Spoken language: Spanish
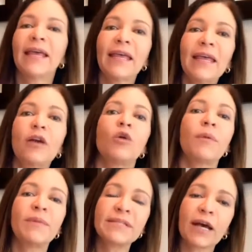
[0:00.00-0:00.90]
y come
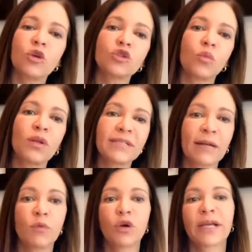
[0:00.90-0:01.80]
pescados como el salmón,